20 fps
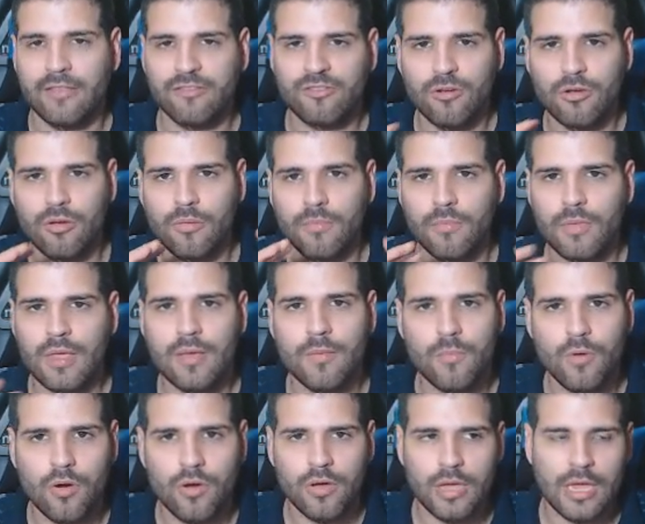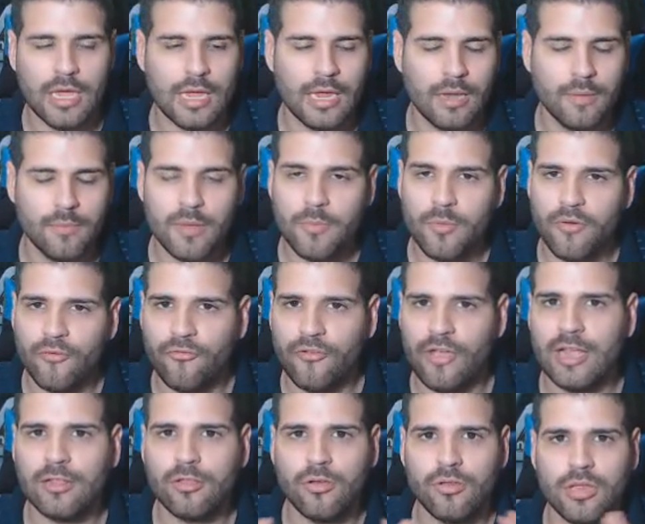Son los mismos, el mismo
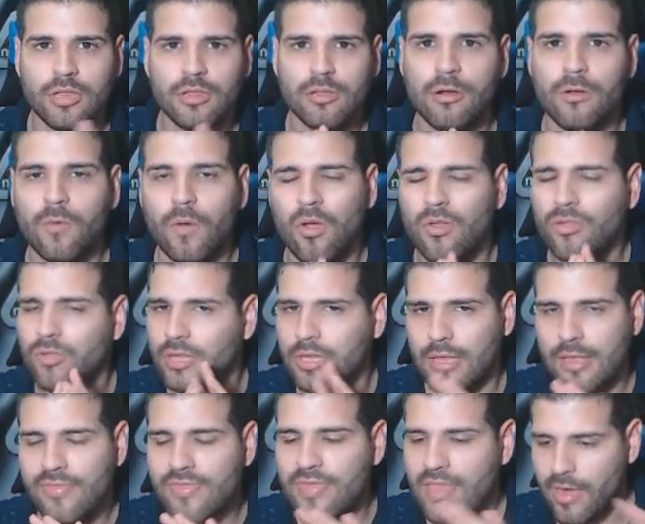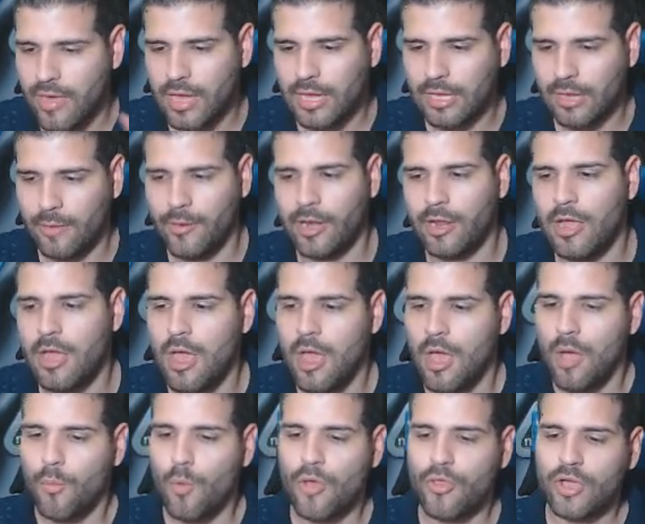efecto dentro del juego no tiene nada que ver.
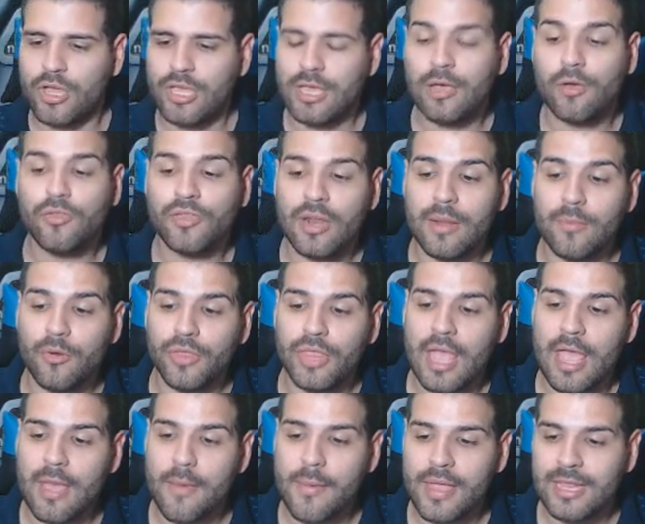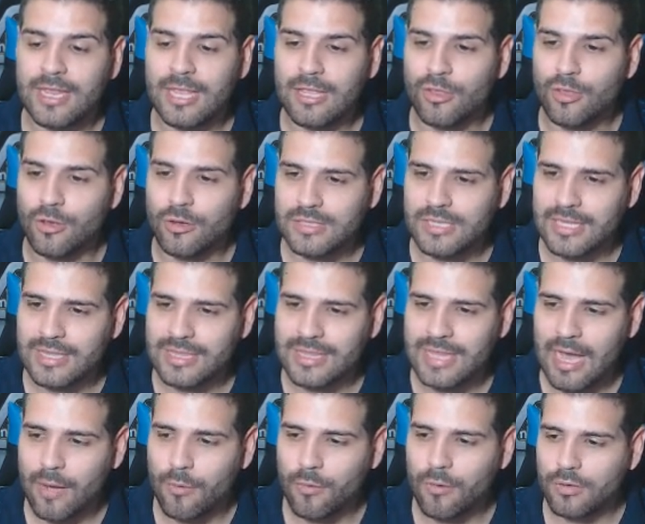Bueno, aquí encontramos desde 22
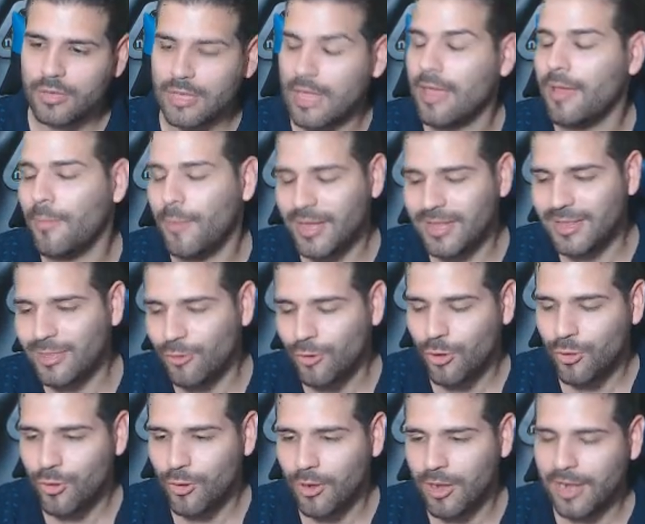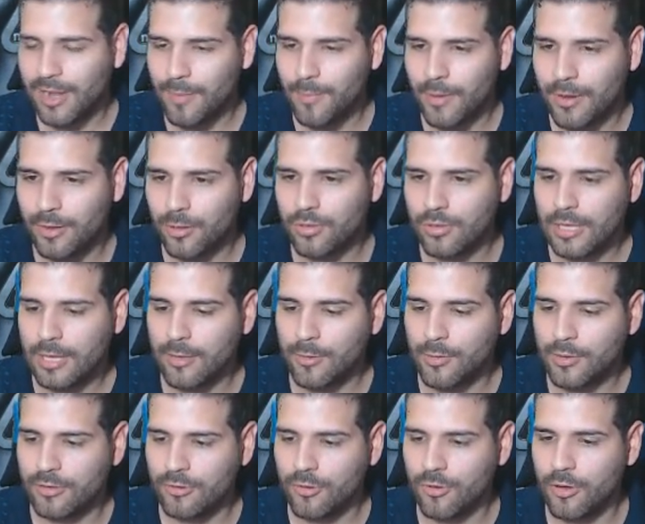centavos, desde 22 dólares, perdón, desde
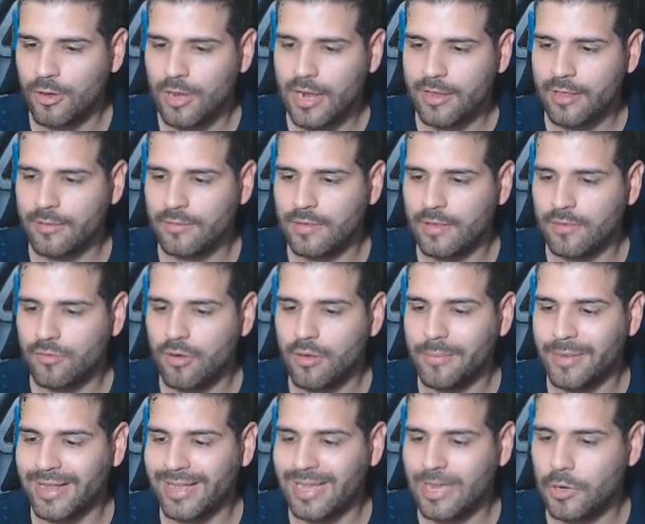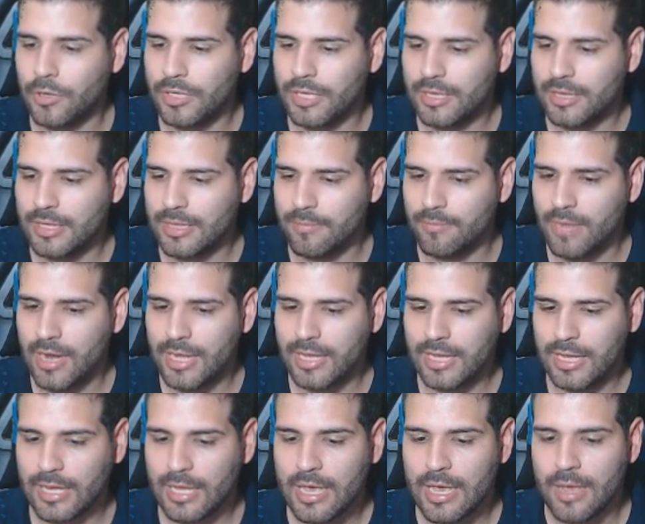22 dólares dentro del mercado de
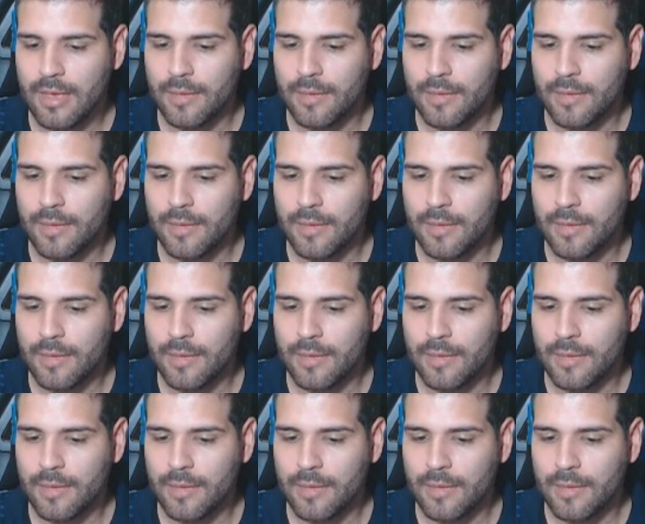D-Market.